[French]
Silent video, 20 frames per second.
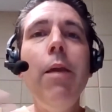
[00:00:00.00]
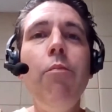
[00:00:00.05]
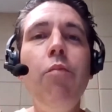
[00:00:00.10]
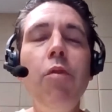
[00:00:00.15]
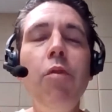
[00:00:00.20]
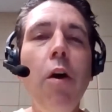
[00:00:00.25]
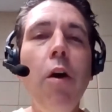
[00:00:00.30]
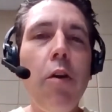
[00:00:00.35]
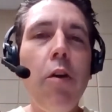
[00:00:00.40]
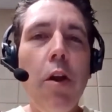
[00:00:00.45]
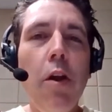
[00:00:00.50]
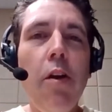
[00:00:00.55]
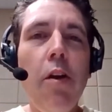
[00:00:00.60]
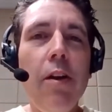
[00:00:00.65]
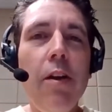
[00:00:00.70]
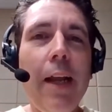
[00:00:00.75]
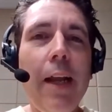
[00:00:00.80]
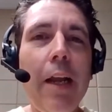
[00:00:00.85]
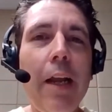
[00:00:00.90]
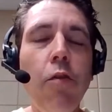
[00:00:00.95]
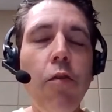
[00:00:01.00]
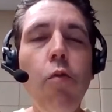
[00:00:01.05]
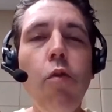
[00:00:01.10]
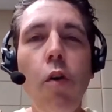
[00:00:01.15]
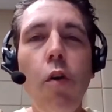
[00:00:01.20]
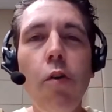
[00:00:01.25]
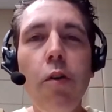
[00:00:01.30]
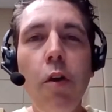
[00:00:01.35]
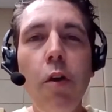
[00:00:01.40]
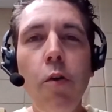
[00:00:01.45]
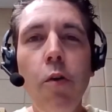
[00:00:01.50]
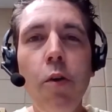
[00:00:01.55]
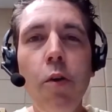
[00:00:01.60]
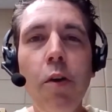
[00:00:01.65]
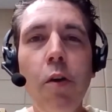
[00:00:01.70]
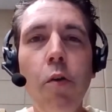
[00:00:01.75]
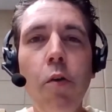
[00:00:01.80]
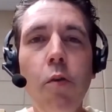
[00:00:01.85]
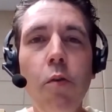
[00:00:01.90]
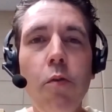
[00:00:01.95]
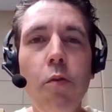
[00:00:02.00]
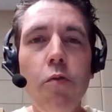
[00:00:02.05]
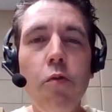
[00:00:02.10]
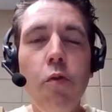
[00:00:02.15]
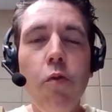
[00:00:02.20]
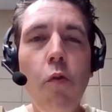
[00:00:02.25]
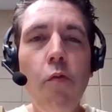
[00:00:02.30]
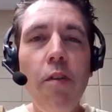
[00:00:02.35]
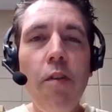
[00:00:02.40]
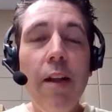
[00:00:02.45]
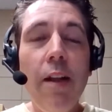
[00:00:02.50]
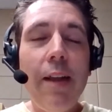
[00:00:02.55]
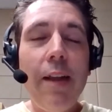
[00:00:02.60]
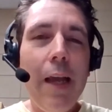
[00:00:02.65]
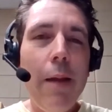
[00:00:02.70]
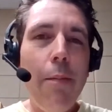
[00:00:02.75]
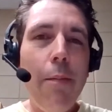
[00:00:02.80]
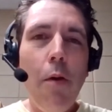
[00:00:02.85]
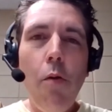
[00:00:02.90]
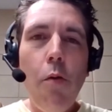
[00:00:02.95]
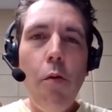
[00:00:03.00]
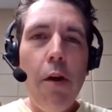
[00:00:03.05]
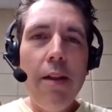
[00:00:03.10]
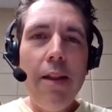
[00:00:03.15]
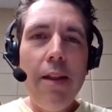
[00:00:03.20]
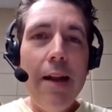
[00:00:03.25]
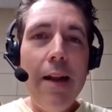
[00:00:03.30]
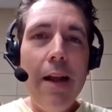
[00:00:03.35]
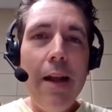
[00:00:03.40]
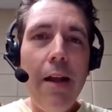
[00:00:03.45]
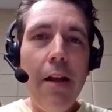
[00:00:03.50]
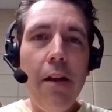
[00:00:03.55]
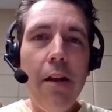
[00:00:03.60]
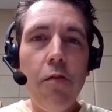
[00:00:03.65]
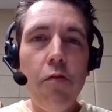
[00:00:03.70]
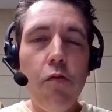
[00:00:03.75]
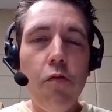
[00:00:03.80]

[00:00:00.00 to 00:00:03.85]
Et puis donc, euh, très tôt, on, trouve des très bons euh, talents.